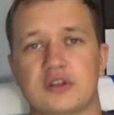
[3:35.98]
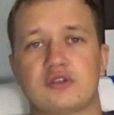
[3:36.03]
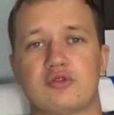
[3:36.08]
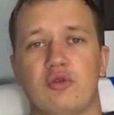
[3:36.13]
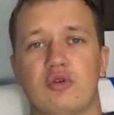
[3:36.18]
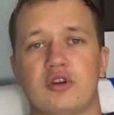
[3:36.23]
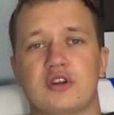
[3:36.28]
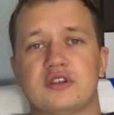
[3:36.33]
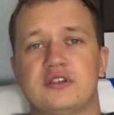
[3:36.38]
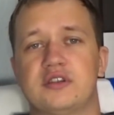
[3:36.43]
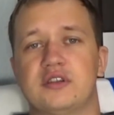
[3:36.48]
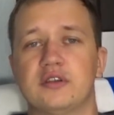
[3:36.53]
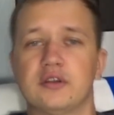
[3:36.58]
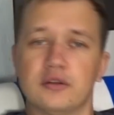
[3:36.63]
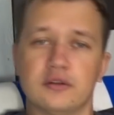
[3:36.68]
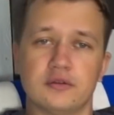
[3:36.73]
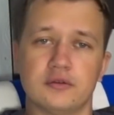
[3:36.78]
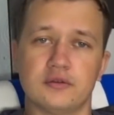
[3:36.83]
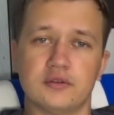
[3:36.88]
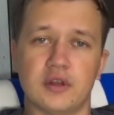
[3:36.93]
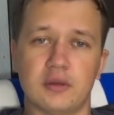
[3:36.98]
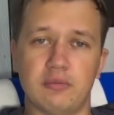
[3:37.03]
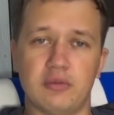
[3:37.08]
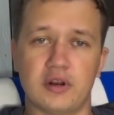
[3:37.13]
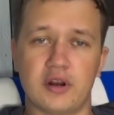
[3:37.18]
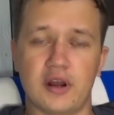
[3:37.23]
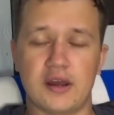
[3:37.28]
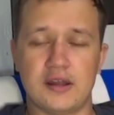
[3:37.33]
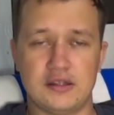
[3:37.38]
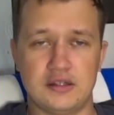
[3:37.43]
скорости
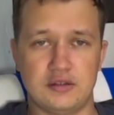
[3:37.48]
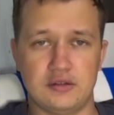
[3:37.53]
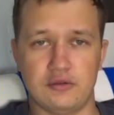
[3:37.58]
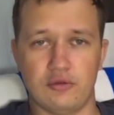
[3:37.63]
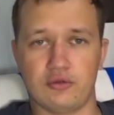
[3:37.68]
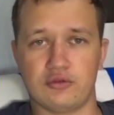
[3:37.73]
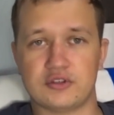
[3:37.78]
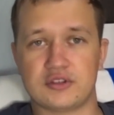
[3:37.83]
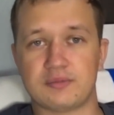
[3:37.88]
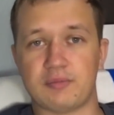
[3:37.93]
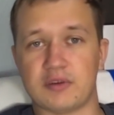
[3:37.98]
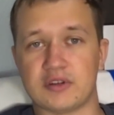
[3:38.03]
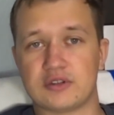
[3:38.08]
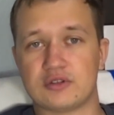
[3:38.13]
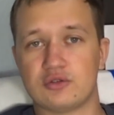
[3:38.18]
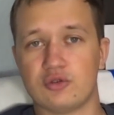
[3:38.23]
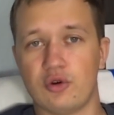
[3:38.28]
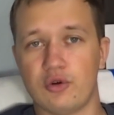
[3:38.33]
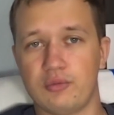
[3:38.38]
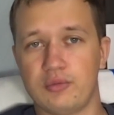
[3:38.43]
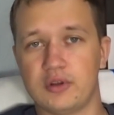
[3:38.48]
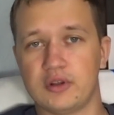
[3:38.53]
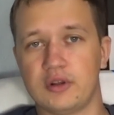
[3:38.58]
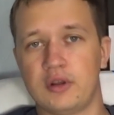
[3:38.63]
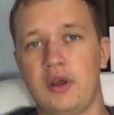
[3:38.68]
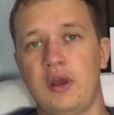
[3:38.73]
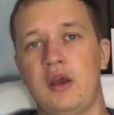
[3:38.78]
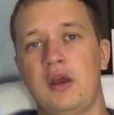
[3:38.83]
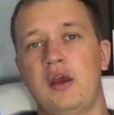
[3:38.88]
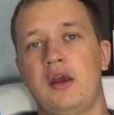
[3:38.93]
набирать, он
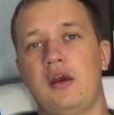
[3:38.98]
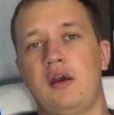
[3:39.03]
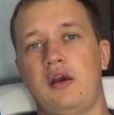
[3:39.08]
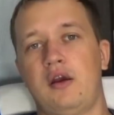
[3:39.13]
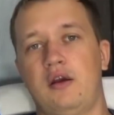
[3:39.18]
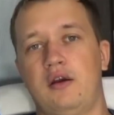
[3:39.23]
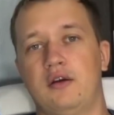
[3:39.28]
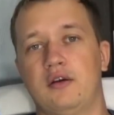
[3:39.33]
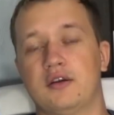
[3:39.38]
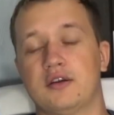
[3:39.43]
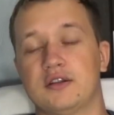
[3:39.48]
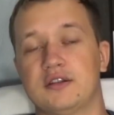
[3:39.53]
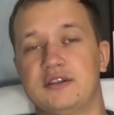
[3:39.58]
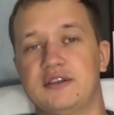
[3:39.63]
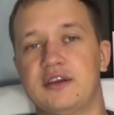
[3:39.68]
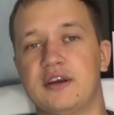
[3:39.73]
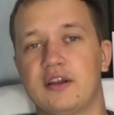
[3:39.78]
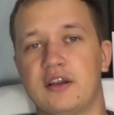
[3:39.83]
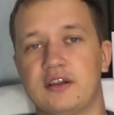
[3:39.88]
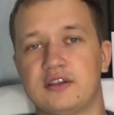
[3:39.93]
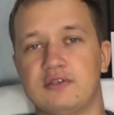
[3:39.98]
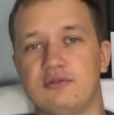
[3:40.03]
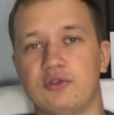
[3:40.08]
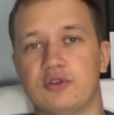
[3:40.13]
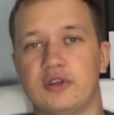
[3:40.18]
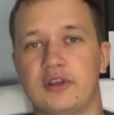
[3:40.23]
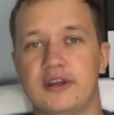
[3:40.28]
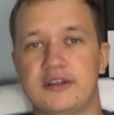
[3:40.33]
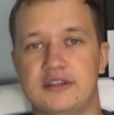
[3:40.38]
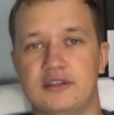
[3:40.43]
способен э, делать
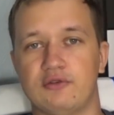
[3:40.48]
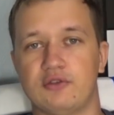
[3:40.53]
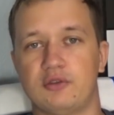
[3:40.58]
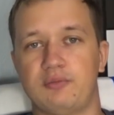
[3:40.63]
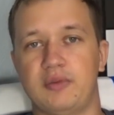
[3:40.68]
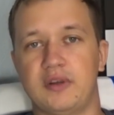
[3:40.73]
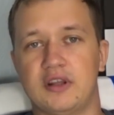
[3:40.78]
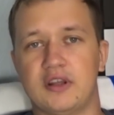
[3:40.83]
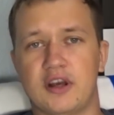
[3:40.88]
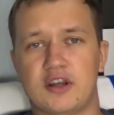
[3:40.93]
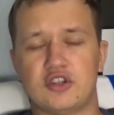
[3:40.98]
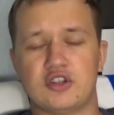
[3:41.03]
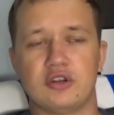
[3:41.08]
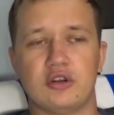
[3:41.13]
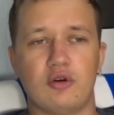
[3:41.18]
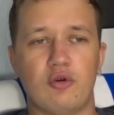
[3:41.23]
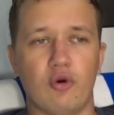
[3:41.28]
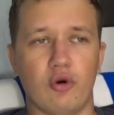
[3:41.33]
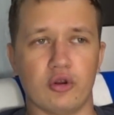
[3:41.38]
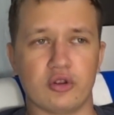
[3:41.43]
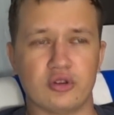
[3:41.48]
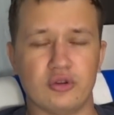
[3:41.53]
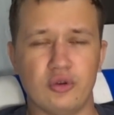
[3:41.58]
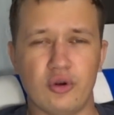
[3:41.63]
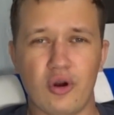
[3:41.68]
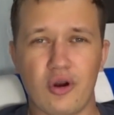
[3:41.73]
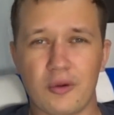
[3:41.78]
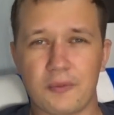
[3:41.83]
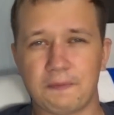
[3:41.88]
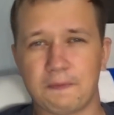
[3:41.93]
вот эти вот передачи на ход.
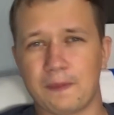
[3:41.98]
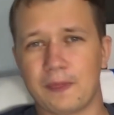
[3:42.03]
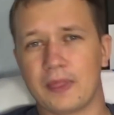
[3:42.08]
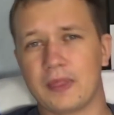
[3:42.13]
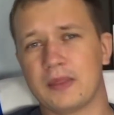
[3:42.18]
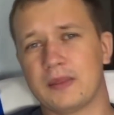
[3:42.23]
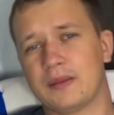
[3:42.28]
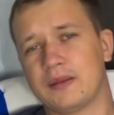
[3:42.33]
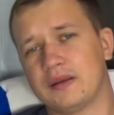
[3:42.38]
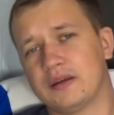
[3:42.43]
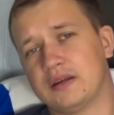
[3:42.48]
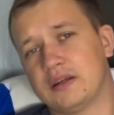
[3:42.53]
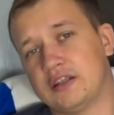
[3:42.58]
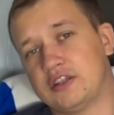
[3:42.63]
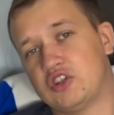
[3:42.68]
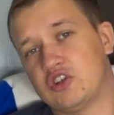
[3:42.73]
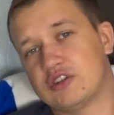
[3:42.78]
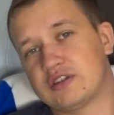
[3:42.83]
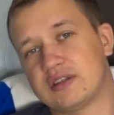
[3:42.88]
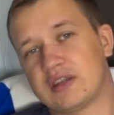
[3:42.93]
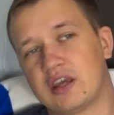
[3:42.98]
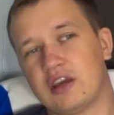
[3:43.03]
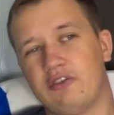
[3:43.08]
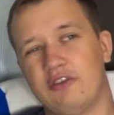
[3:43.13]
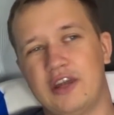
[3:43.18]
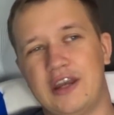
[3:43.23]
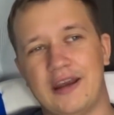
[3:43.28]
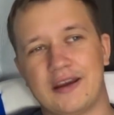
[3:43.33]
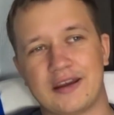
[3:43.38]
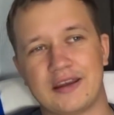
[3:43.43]
Но, э, честно
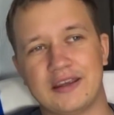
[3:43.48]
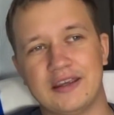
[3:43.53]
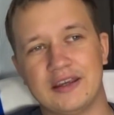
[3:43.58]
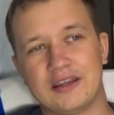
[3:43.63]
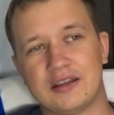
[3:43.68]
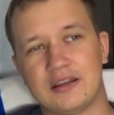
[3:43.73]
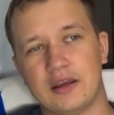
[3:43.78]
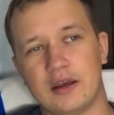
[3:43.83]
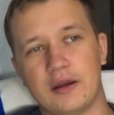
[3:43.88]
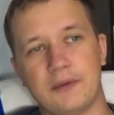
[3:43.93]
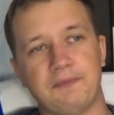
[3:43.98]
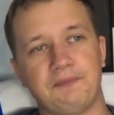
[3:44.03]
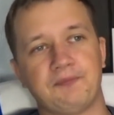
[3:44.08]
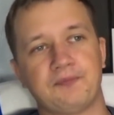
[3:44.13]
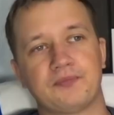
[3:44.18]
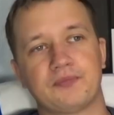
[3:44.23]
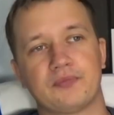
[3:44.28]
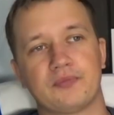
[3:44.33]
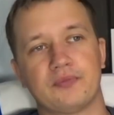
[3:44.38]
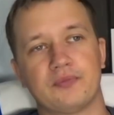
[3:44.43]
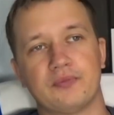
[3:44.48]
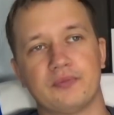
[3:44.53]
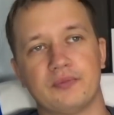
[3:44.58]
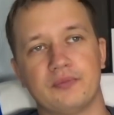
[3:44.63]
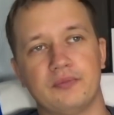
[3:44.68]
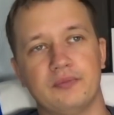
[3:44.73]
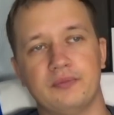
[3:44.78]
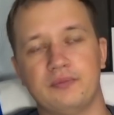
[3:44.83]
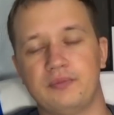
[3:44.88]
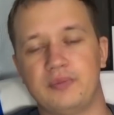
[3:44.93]
говоря, каких-то
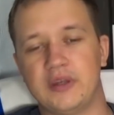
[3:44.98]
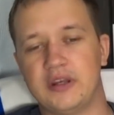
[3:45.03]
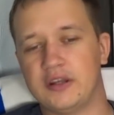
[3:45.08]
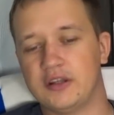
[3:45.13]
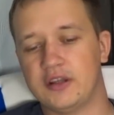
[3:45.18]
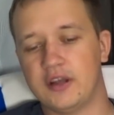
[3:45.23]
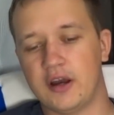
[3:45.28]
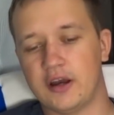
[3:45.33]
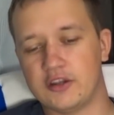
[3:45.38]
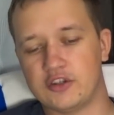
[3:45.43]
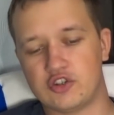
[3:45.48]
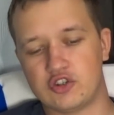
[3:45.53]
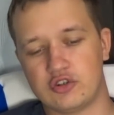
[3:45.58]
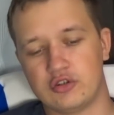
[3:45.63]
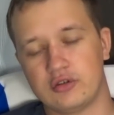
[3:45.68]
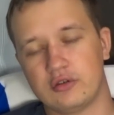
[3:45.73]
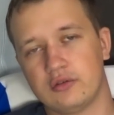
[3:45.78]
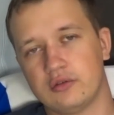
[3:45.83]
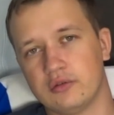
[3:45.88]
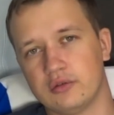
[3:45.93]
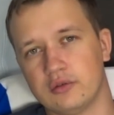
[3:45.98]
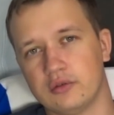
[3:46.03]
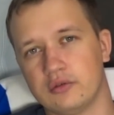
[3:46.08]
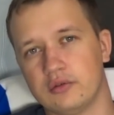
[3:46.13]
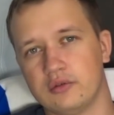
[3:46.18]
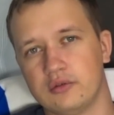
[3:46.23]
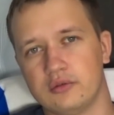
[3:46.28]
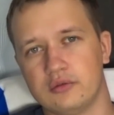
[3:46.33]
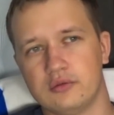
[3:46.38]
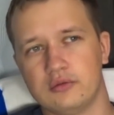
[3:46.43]
э, передач
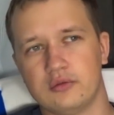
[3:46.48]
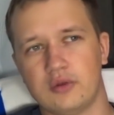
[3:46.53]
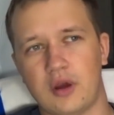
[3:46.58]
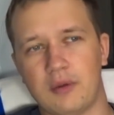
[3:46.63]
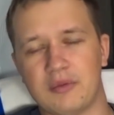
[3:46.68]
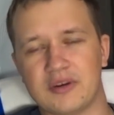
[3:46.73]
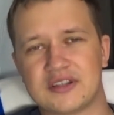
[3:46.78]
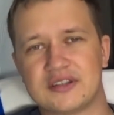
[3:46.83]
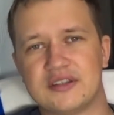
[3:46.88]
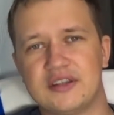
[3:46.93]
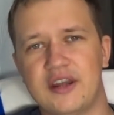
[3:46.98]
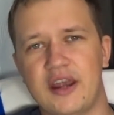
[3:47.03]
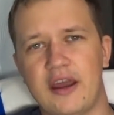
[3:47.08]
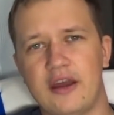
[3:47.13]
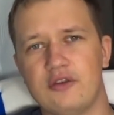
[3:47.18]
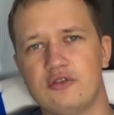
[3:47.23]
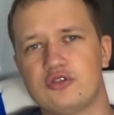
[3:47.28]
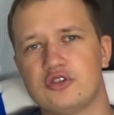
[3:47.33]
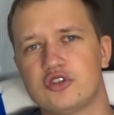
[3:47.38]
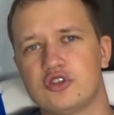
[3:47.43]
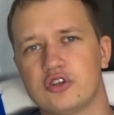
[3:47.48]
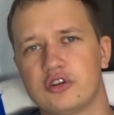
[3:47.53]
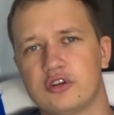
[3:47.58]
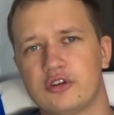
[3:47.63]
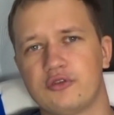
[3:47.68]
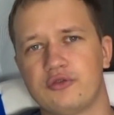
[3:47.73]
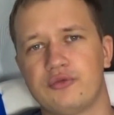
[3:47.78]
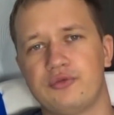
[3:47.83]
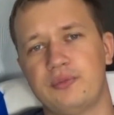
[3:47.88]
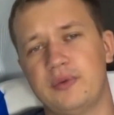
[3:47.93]

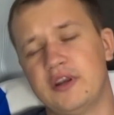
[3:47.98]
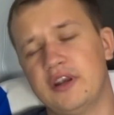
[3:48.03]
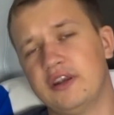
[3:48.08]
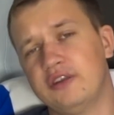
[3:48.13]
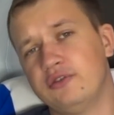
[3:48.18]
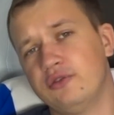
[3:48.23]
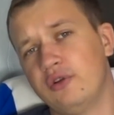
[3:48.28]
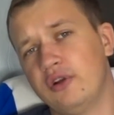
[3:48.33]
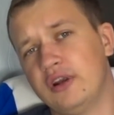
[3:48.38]
обостряющих в переднюю